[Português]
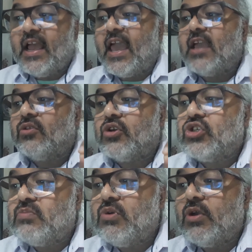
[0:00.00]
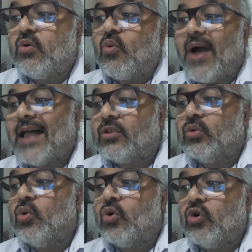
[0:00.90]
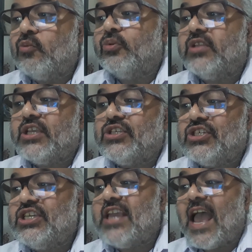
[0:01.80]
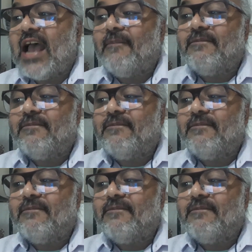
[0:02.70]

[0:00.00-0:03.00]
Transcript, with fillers: Em 2004, o grupo detinha